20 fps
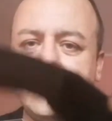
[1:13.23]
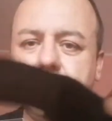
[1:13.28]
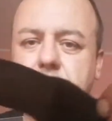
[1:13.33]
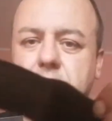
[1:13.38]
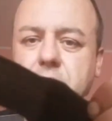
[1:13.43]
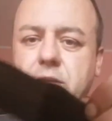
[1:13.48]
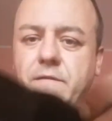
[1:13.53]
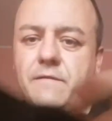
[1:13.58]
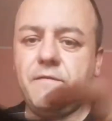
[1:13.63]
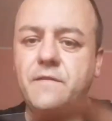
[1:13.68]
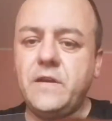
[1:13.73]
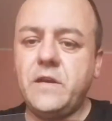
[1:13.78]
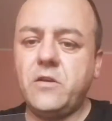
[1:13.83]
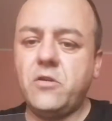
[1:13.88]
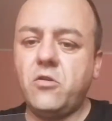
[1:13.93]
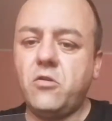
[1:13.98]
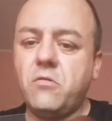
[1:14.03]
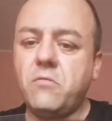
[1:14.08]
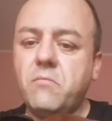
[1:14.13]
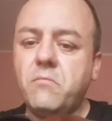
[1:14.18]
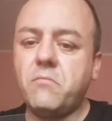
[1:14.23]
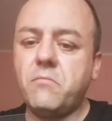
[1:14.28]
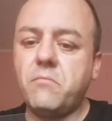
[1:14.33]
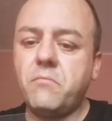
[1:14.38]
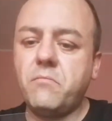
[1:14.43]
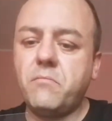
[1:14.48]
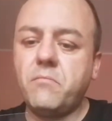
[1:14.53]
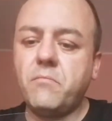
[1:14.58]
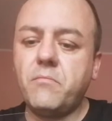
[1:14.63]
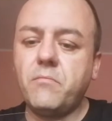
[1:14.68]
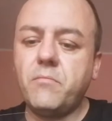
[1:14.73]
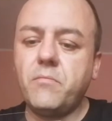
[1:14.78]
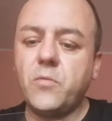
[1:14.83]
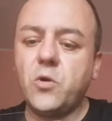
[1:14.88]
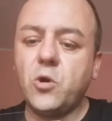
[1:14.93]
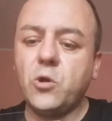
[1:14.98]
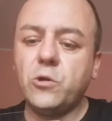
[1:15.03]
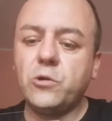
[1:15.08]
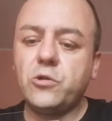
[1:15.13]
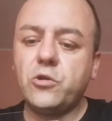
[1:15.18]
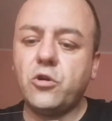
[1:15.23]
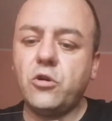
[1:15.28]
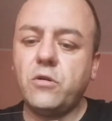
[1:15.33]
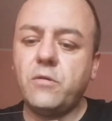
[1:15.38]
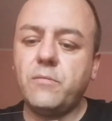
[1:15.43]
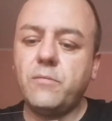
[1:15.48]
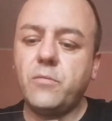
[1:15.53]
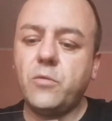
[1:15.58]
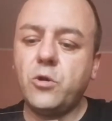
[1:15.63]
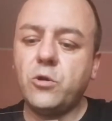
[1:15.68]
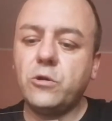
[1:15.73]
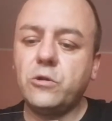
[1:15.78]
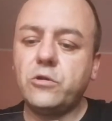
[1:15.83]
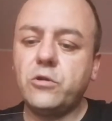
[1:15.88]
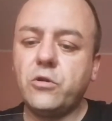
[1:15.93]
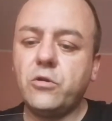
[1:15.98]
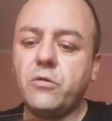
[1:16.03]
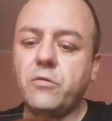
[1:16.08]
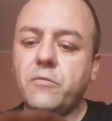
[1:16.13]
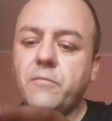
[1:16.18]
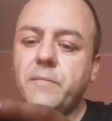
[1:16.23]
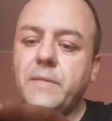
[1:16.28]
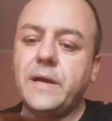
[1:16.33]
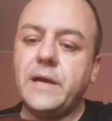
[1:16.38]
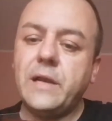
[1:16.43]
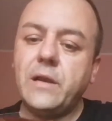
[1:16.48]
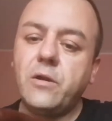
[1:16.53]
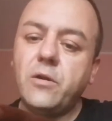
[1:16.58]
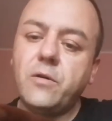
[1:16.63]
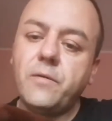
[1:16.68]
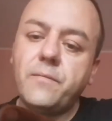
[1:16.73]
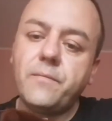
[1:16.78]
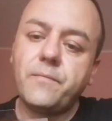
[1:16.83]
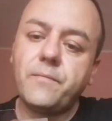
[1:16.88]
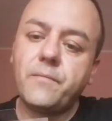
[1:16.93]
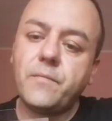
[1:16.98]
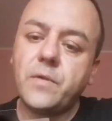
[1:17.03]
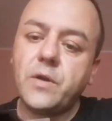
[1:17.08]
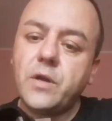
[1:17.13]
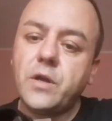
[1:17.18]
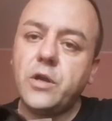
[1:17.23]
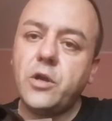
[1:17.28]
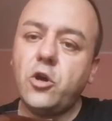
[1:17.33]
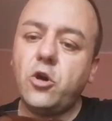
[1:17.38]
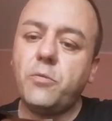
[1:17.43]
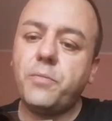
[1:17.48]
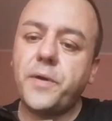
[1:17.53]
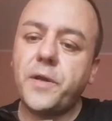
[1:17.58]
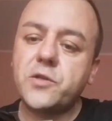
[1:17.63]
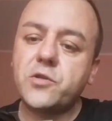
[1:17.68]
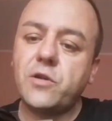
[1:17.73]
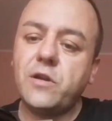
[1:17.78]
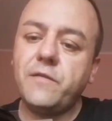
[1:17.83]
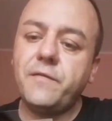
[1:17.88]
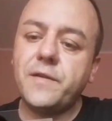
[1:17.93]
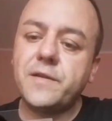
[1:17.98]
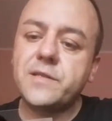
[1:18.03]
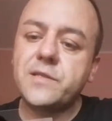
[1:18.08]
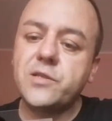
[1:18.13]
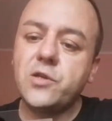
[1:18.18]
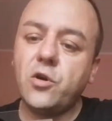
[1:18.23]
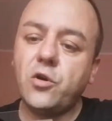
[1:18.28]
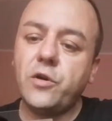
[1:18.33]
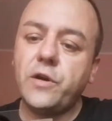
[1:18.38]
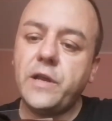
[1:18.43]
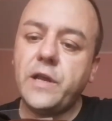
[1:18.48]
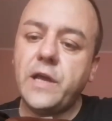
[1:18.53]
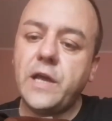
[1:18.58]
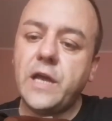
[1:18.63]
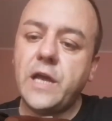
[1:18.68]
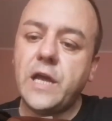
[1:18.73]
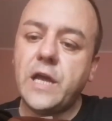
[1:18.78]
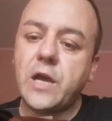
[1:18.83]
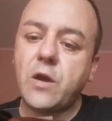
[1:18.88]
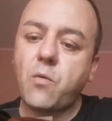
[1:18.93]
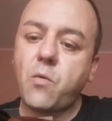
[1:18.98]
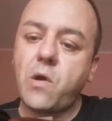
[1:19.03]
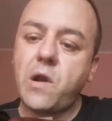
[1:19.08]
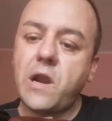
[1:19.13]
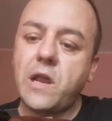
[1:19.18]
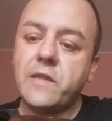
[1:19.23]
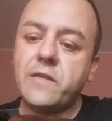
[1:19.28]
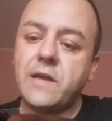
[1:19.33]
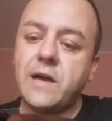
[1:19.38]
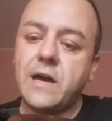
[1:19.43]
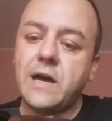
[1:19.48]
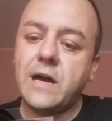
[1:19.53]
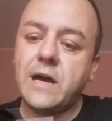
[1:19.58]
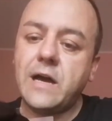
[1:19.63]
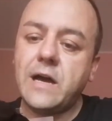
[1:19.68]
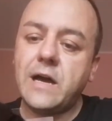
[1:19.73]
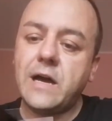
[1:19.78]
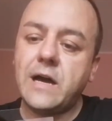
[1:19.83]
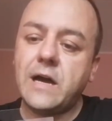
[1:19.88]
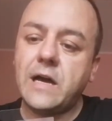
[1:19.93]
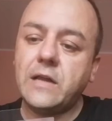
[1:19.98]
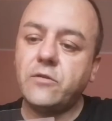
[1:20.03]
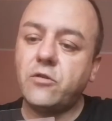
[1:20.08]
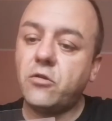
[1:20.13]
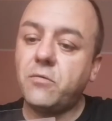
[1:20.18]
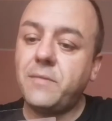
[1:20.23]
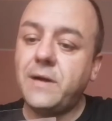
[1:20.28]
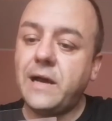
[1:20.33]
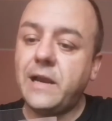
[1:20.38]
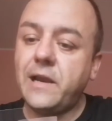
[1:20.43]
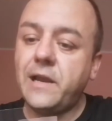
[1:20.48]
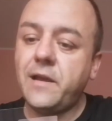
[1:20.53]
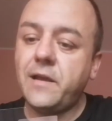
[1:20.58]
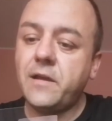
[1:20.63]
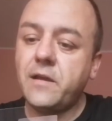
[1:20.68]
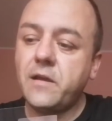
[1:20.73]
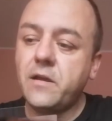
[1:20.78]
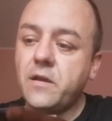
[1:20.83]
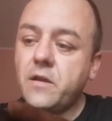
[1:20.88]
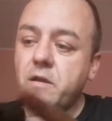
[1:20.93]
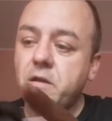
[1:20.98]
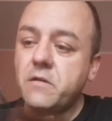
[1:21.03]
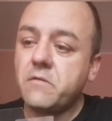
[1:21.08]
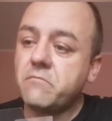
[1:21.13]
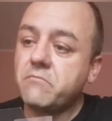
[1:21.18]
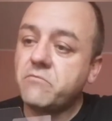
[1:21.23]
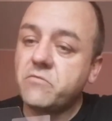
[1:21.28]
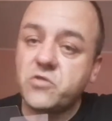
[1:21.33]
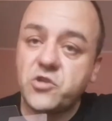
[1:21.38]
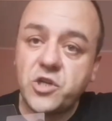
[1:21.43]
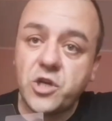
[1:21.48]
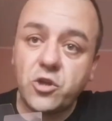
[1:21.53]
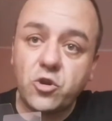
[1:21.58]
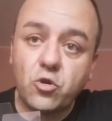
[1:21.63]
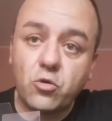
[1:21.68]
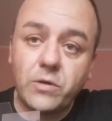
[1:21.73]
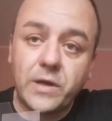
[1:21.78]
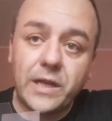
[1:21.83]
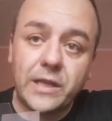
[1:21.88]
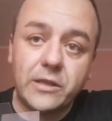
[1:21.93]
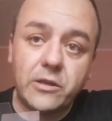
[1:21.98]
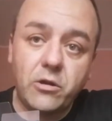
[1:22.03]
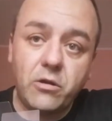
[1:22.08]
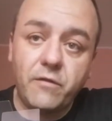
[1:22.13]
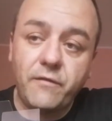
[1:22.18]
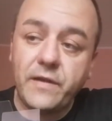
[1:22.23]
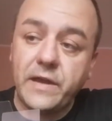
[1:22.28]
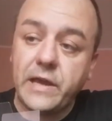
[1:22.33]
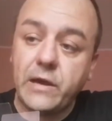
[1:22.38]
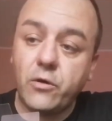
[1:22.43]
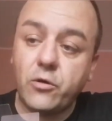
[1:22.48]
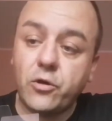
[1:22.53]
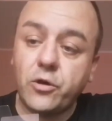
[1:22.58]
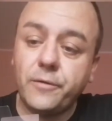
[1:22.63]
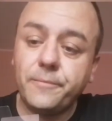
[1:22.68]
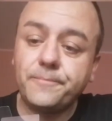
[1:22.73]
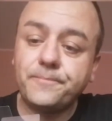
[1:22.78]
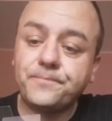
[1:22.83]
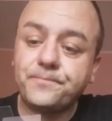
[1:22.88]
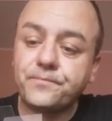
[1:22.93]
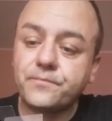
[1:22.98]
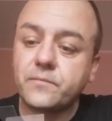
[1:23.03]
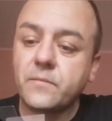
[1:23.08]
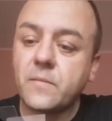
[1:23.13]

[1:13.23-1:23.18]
davvero molto molto bello io ho preso la versione quella da normale 149 euro